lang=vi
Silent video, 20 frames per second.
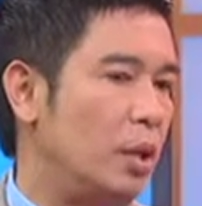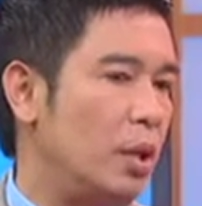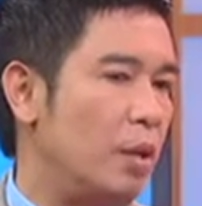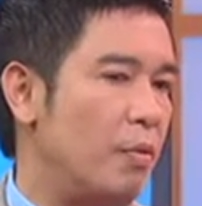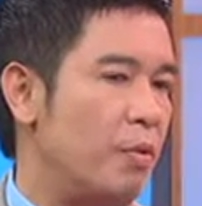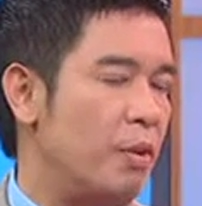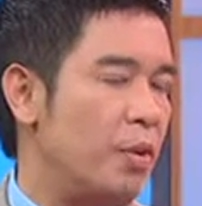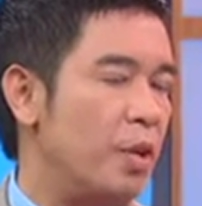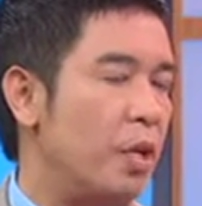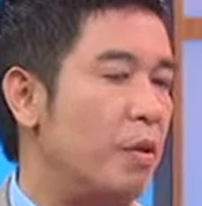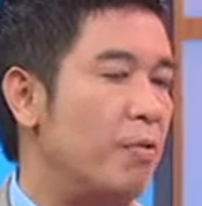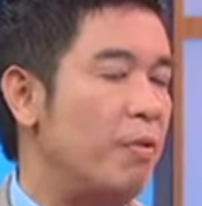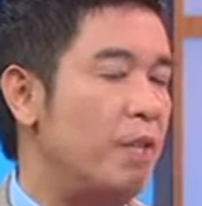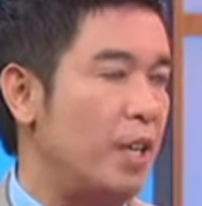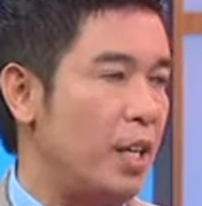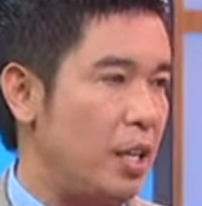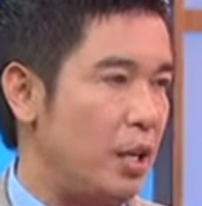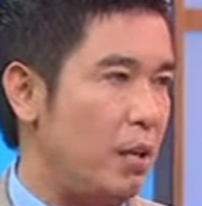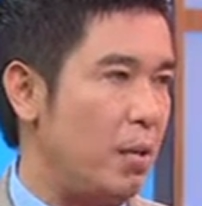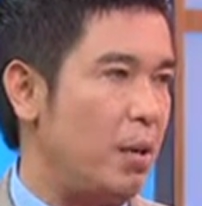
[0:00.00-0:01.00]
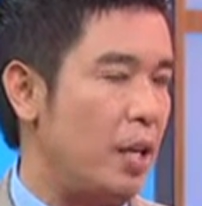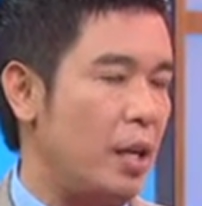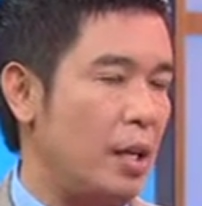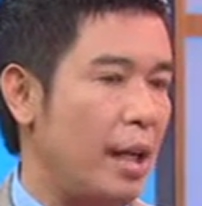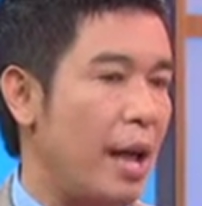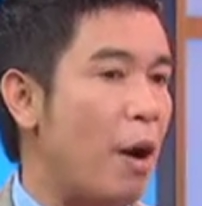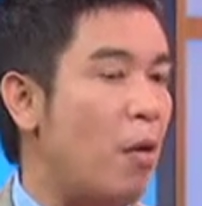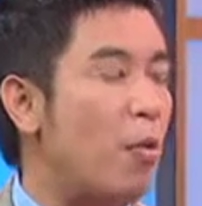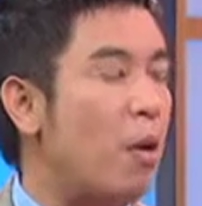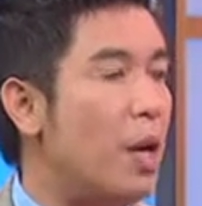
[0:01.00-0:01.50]
uh, những vị
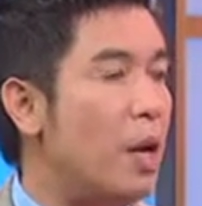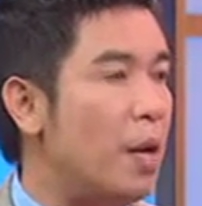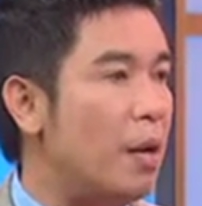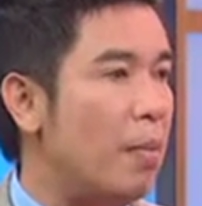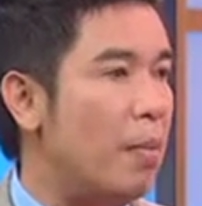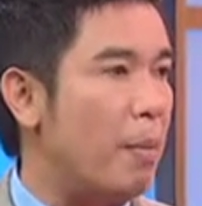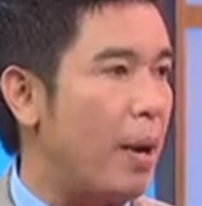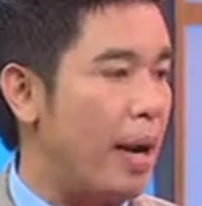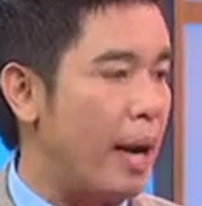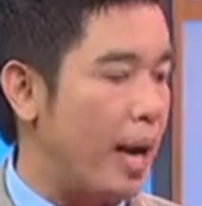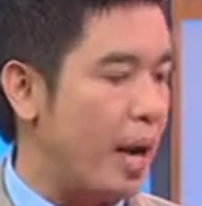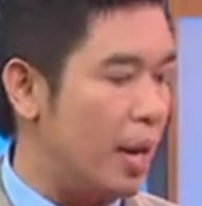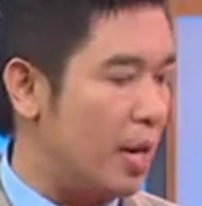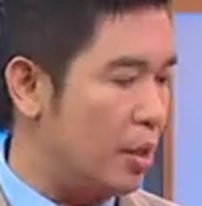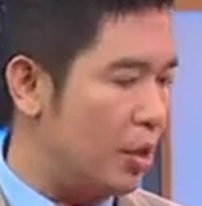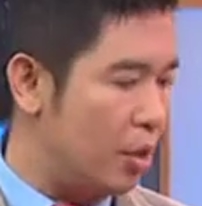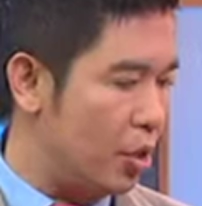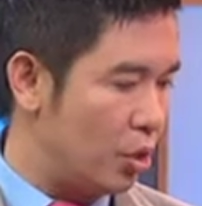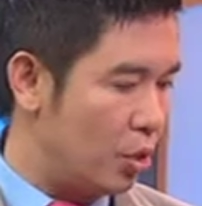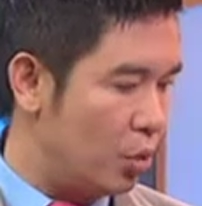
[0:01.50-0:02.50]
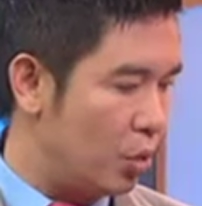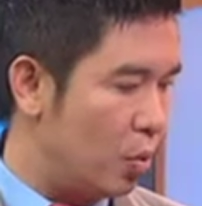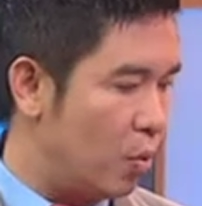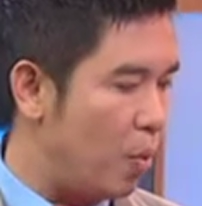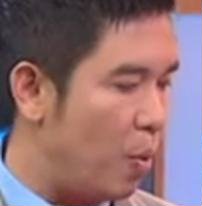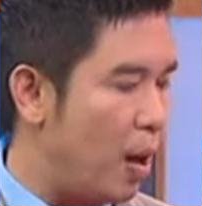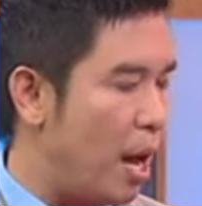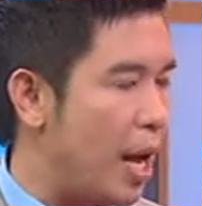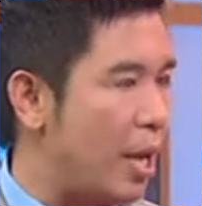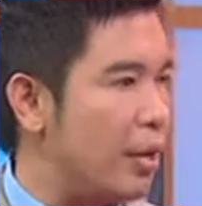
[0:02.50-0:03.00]
uh, cao niên mà đã sử dụng
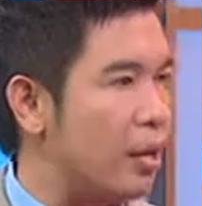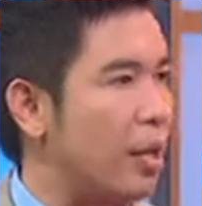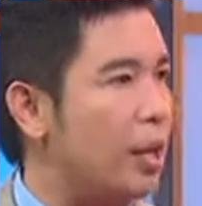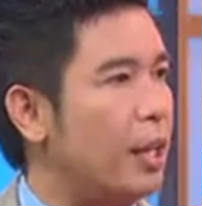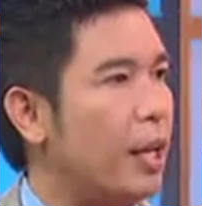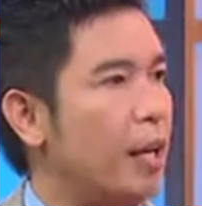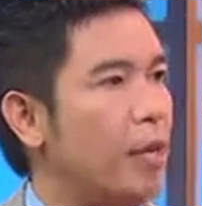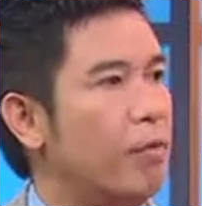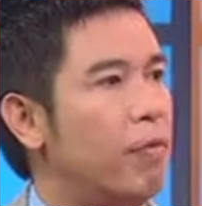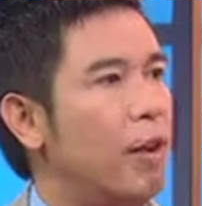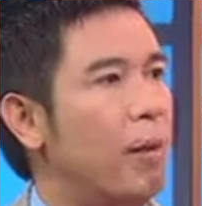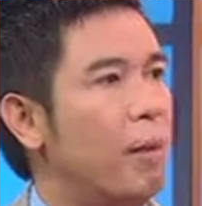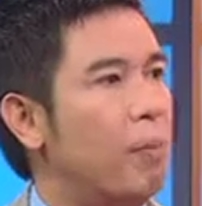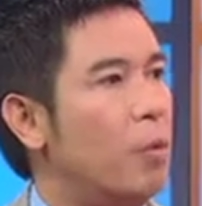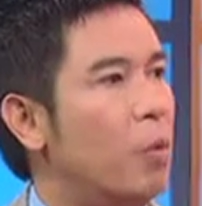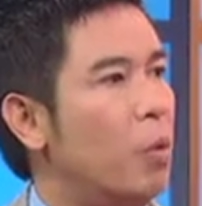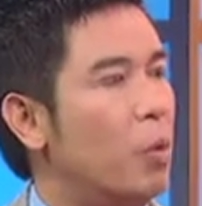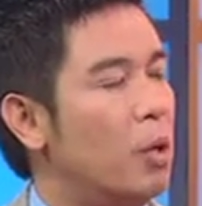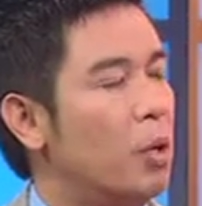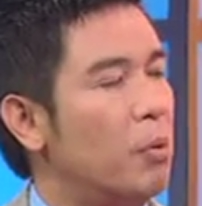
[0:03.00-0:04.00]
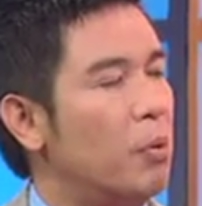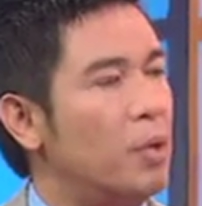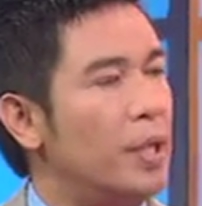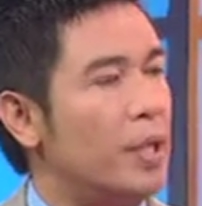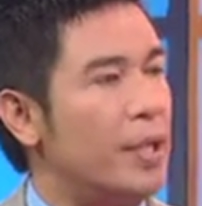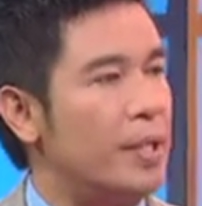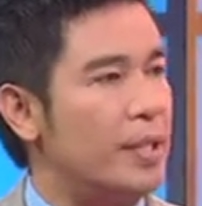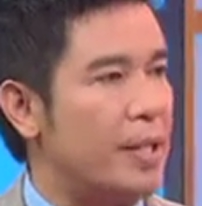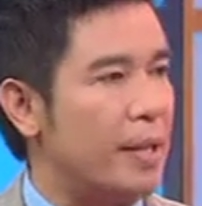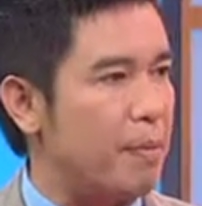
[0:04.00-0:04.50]
qua những cái thành phẩm của công
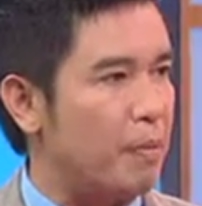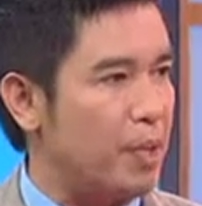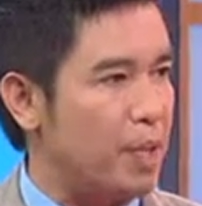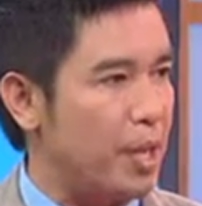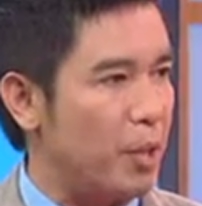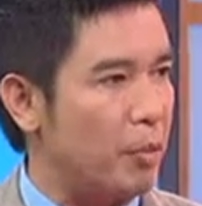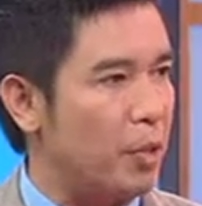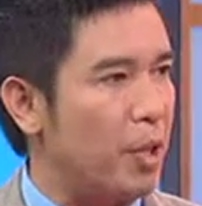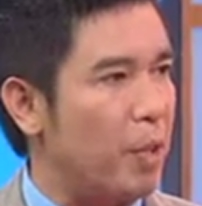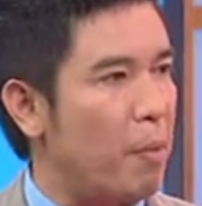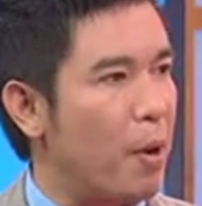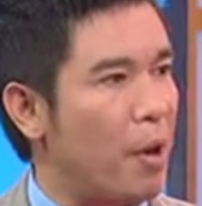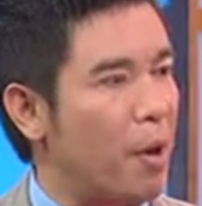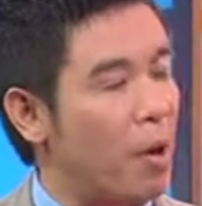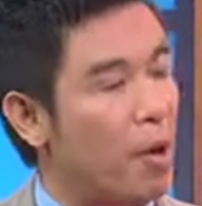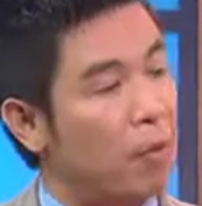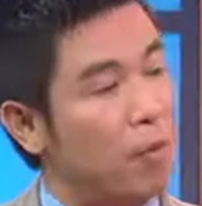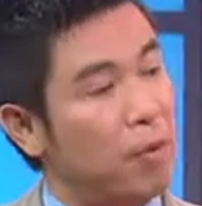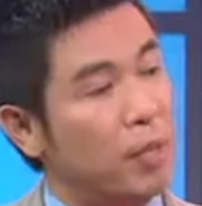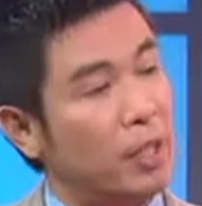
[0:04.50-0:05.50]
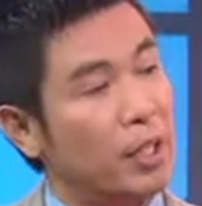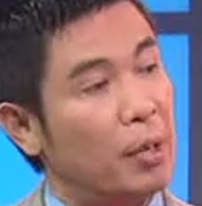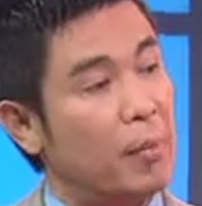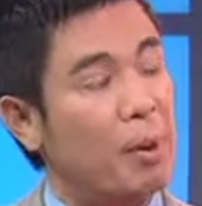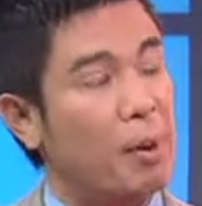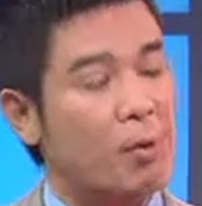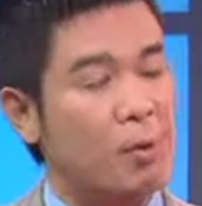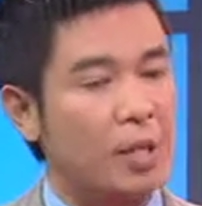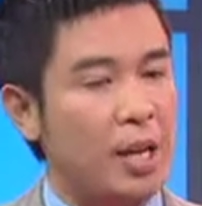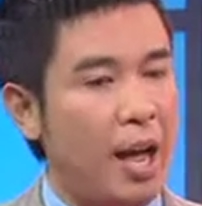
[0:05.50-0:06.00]
ty Stem Cell tế bào gốc và tế
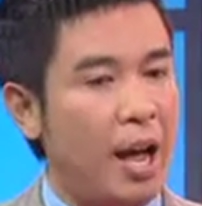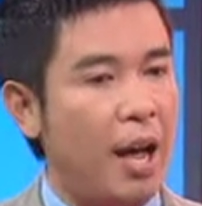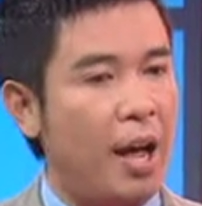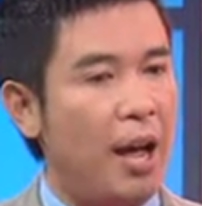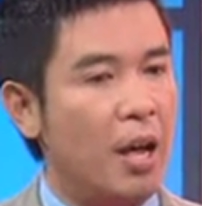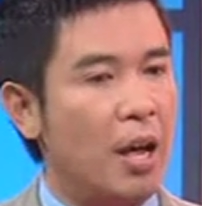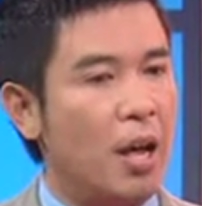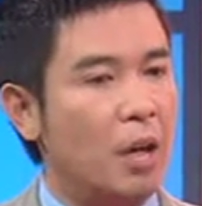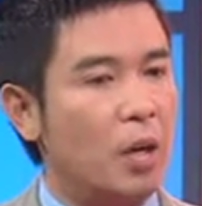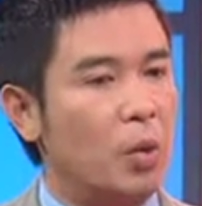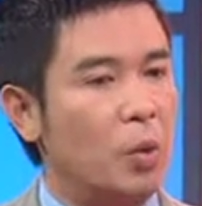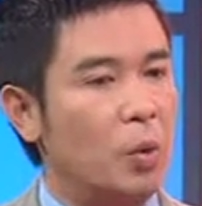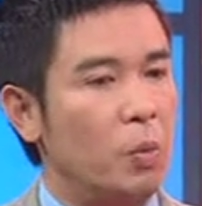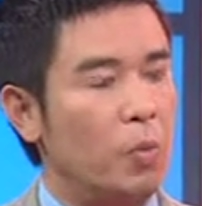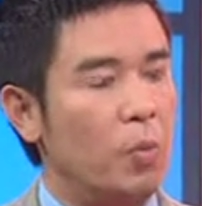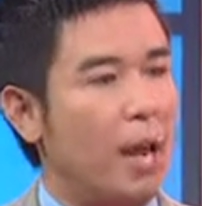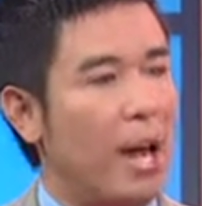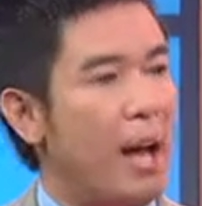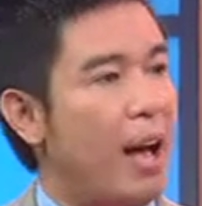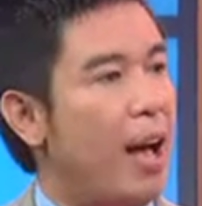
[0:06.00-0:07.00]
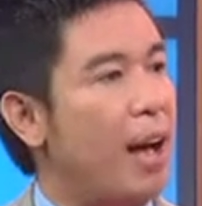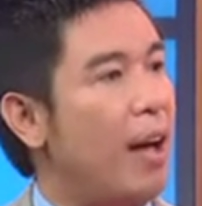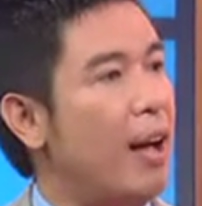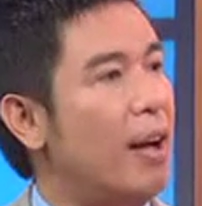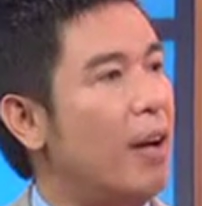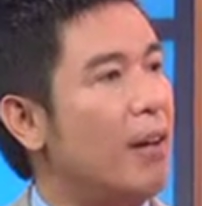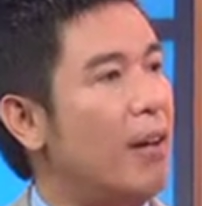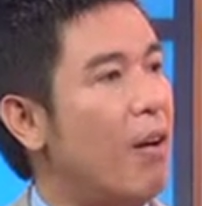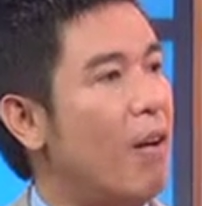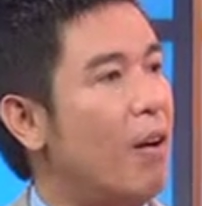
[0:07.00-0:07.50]
bào da cũng
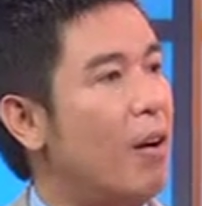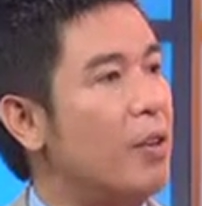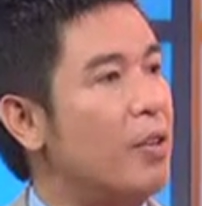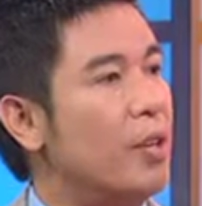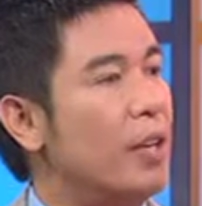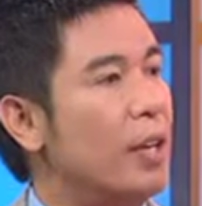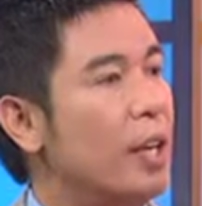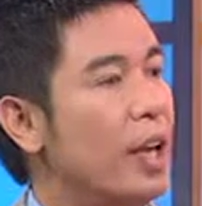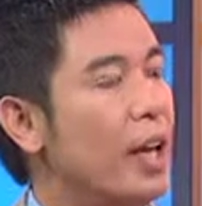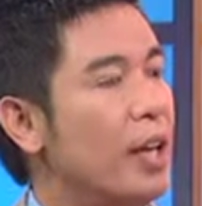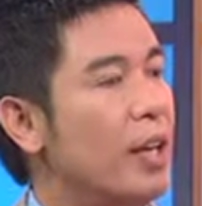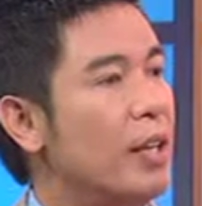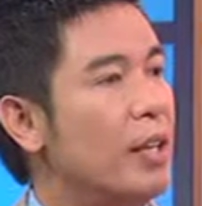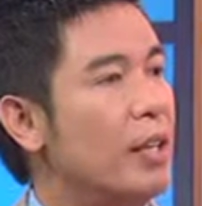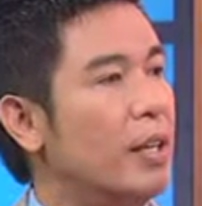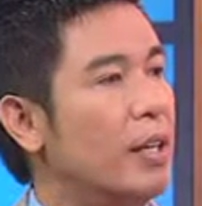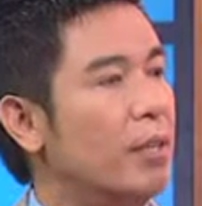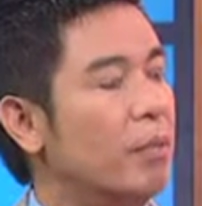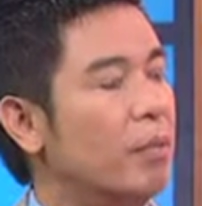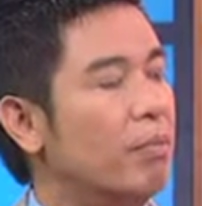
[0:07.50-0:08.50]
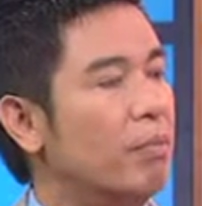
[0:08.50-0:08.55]
đã có những cái